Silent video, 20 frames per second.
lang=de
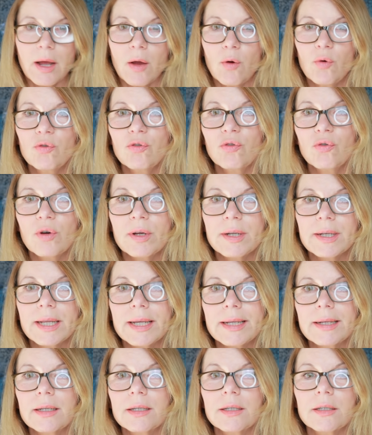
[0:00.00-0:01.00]
Autor
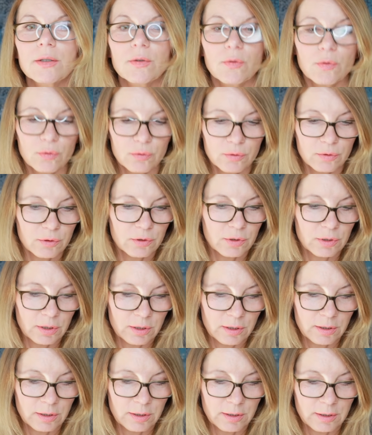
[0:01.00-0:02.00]
nennen und
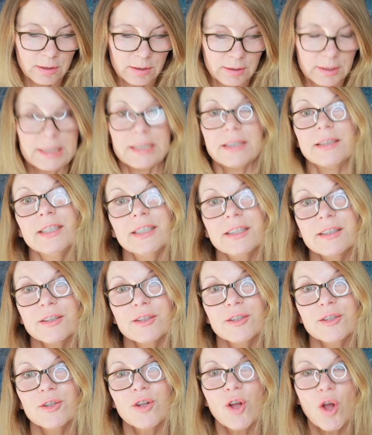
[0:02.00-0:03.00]
den
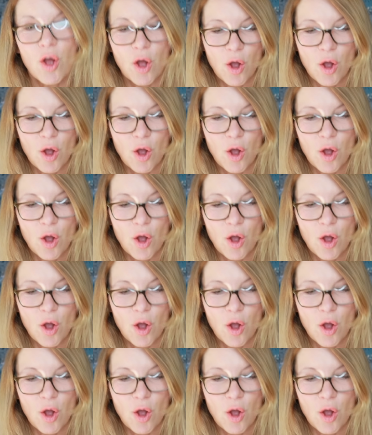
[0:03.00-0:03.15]
Titel